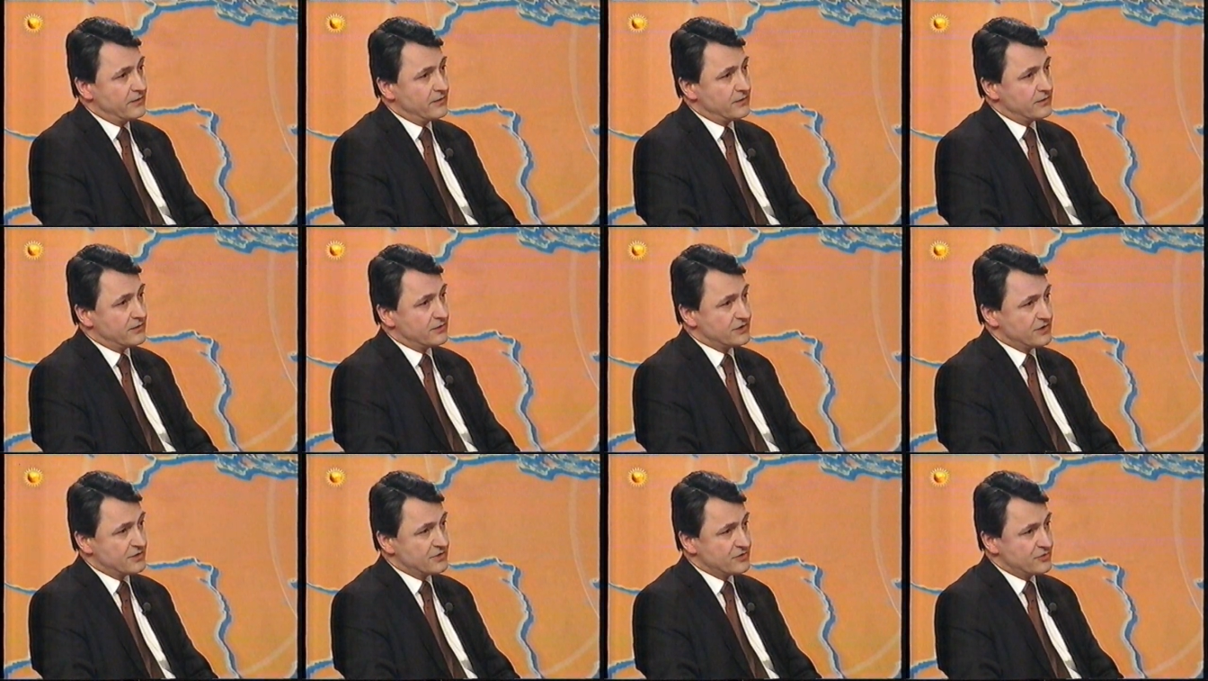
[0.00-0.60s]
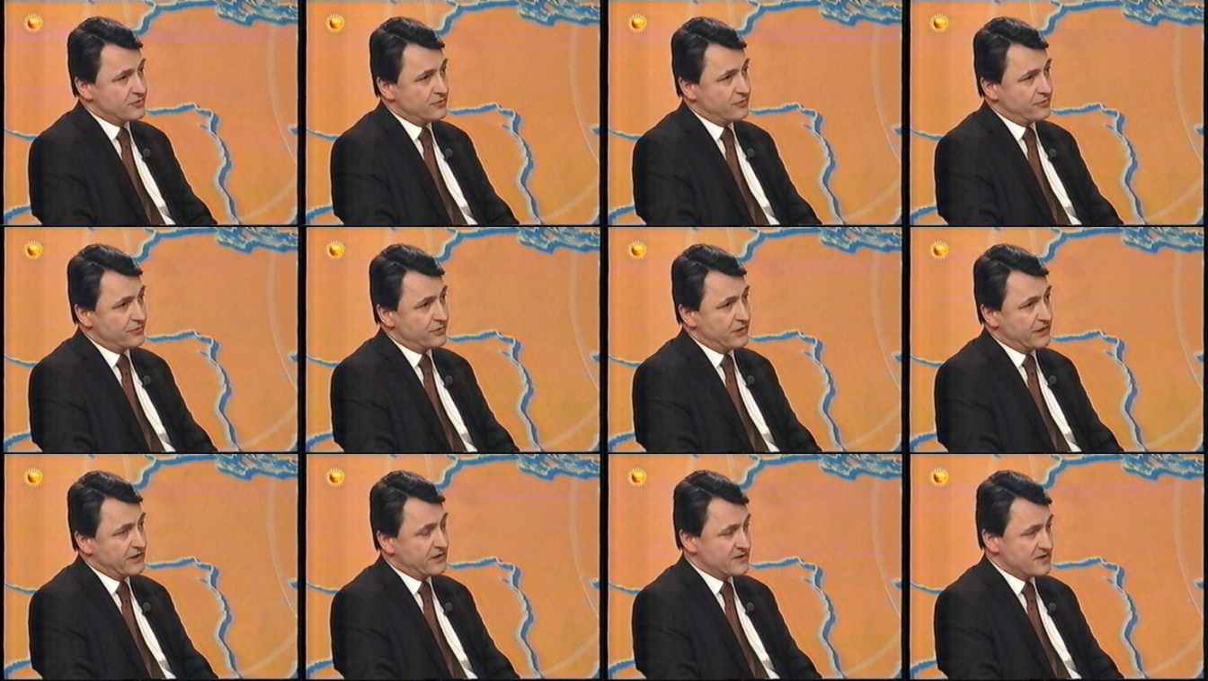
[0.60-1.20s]
e, rzecz z
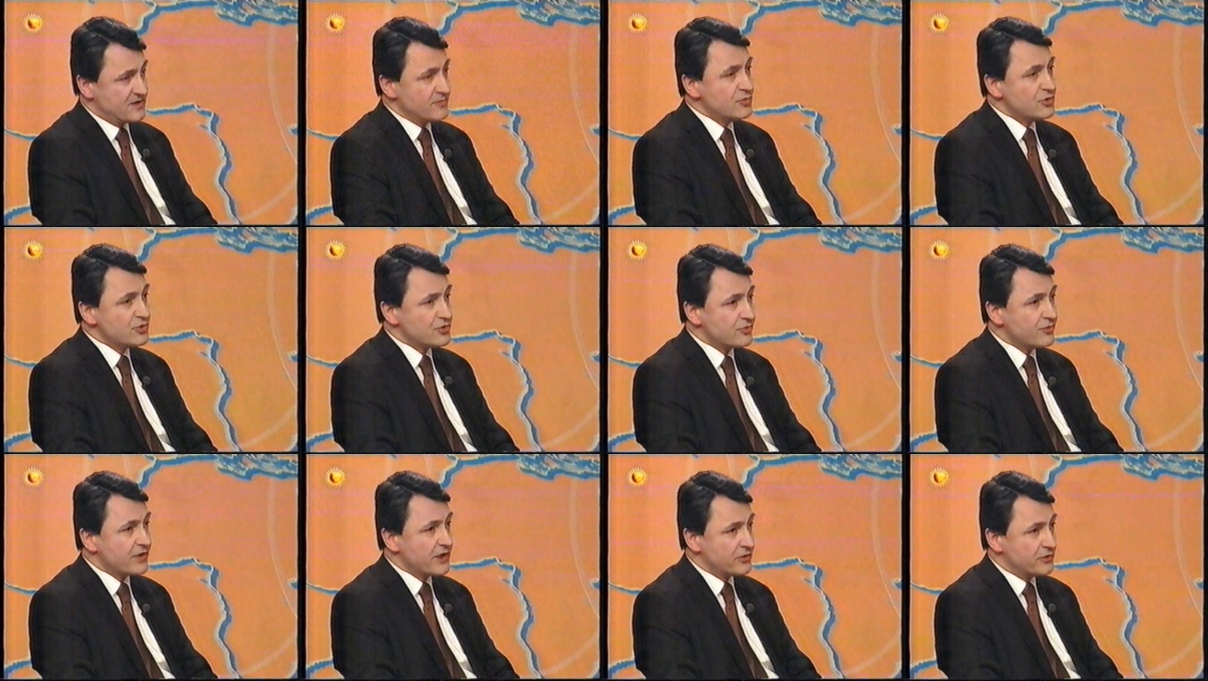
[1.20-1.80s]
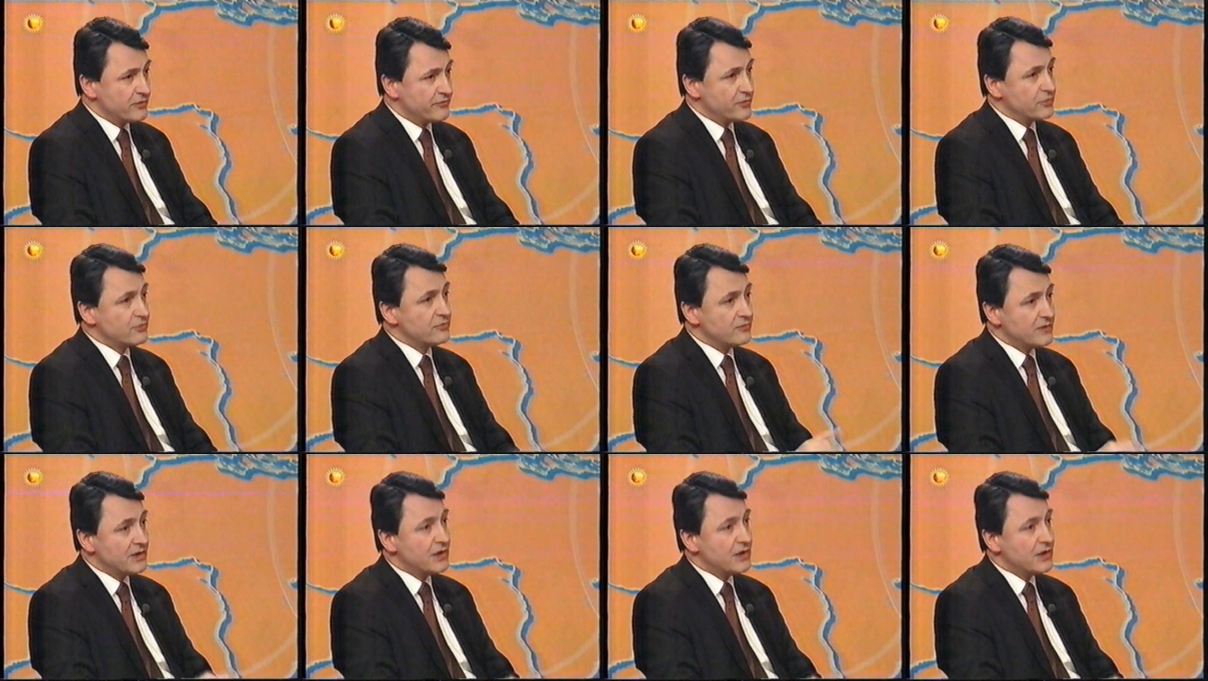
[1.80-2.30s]
góry, a następnie szuka dowodów